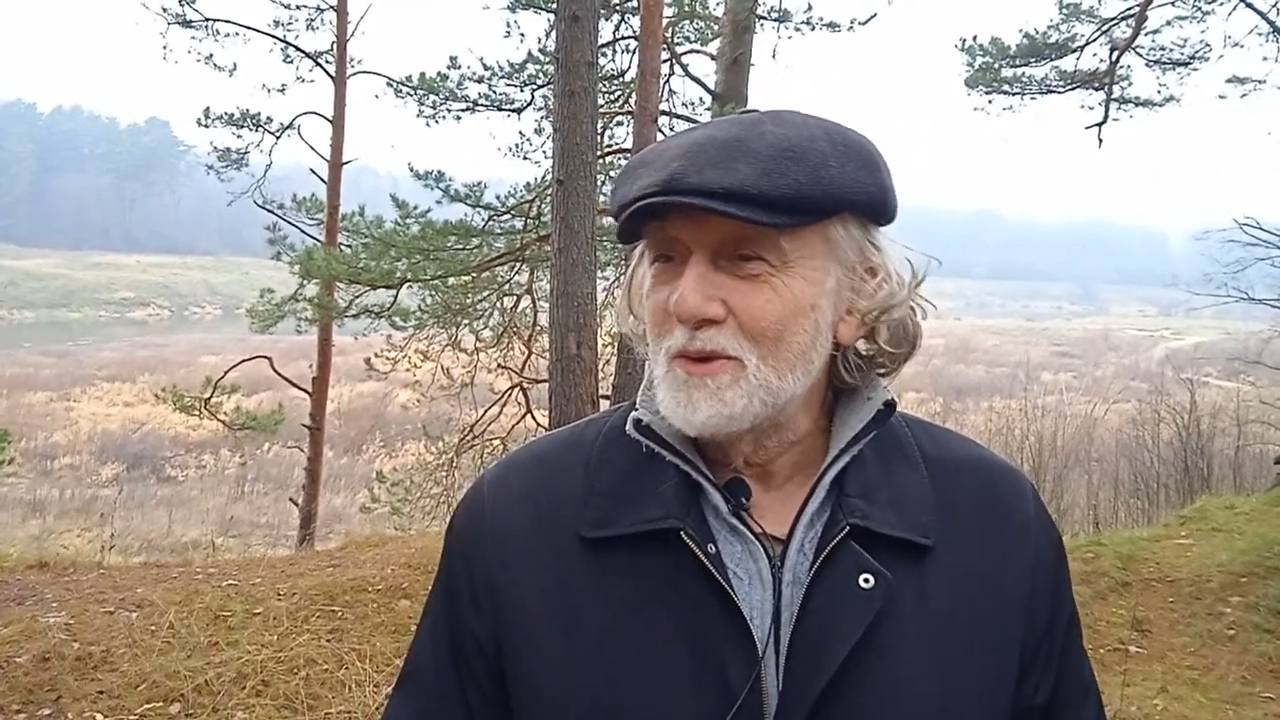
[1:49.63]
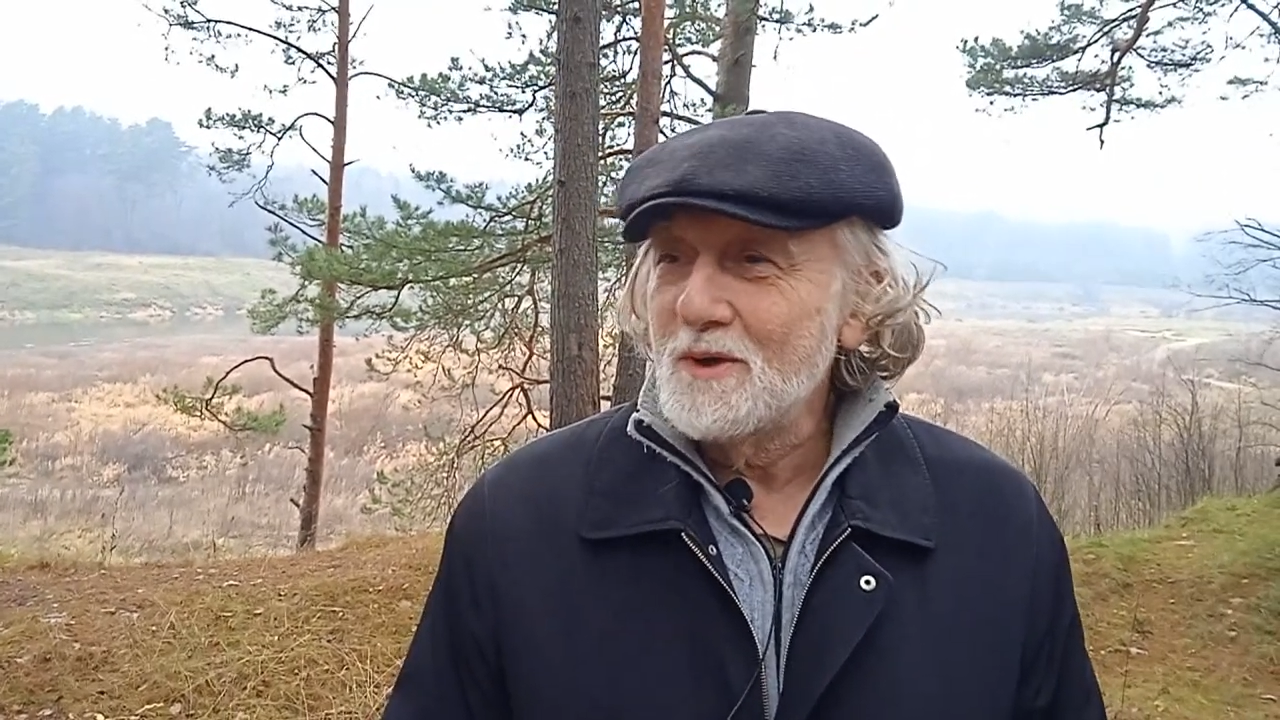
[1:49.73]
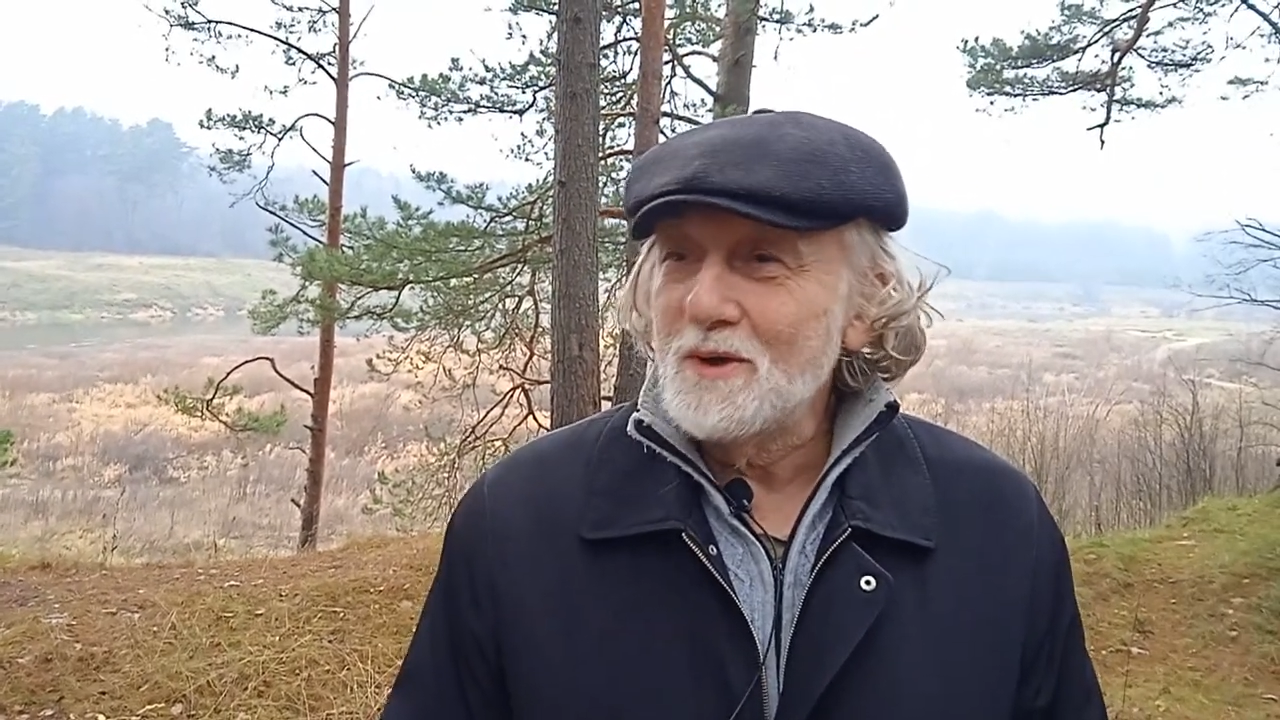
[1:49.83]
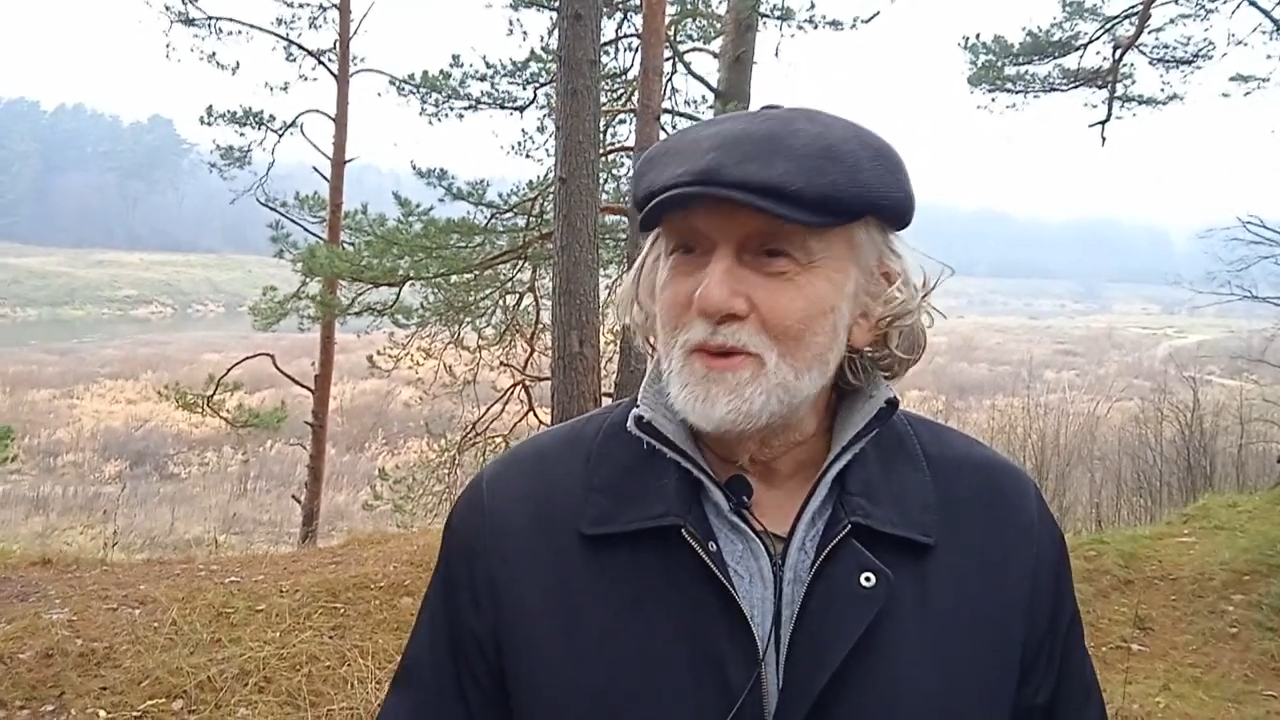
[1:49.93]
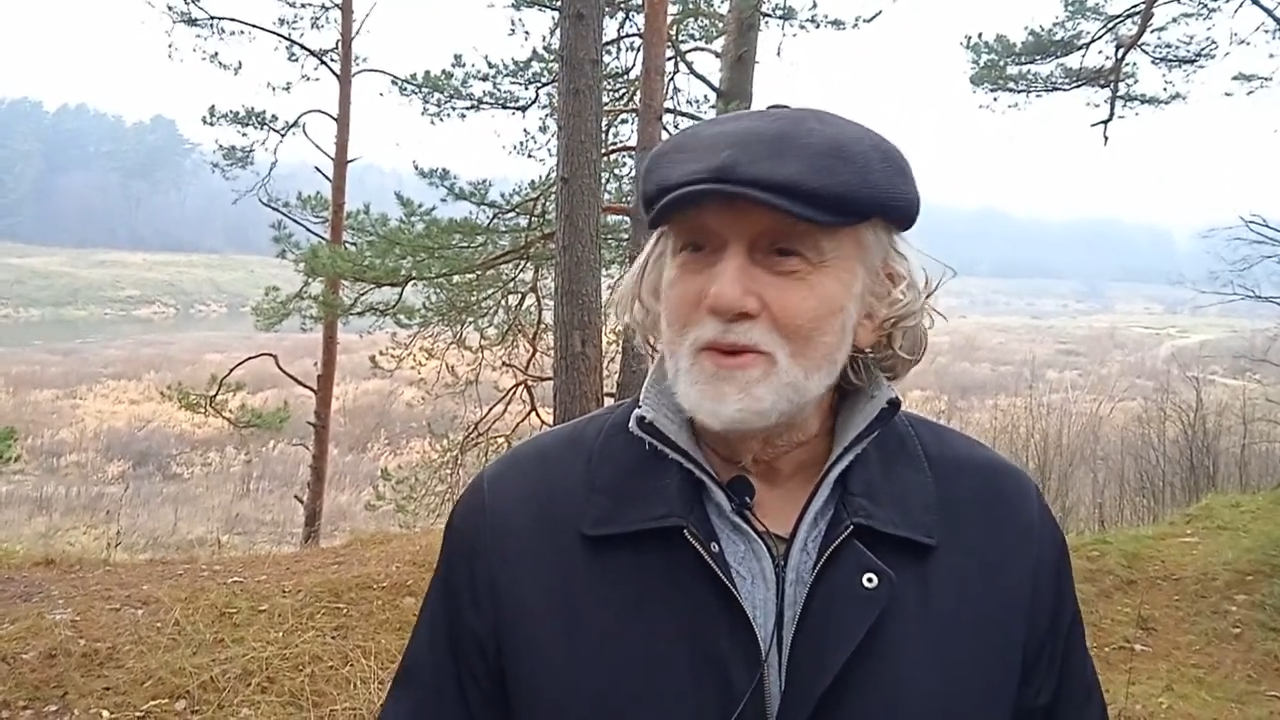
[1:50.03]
к Карлу,